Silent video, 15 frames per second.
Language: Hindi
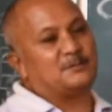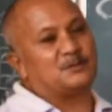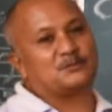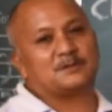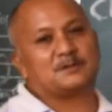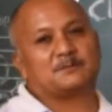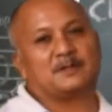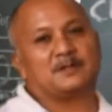
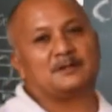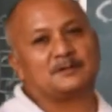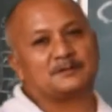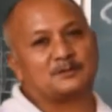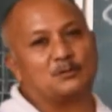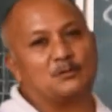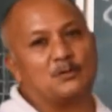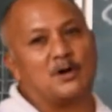म्यूज़िक में
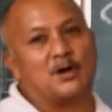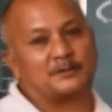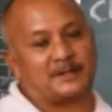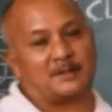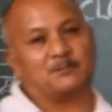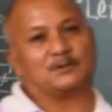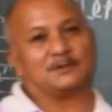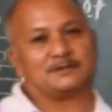इसको
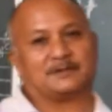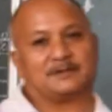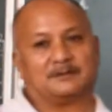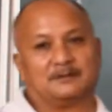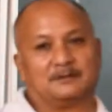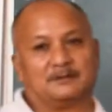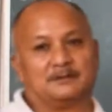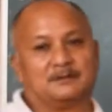ऑक्टेप बोलते
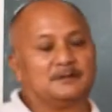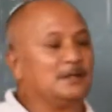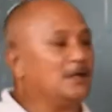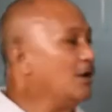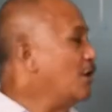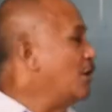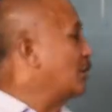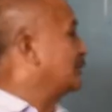हैं
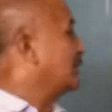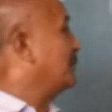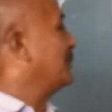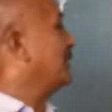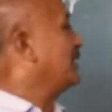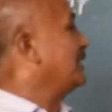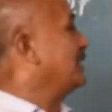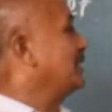ऑक्टेप
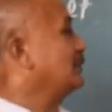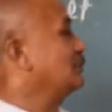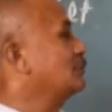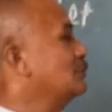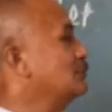में एक दो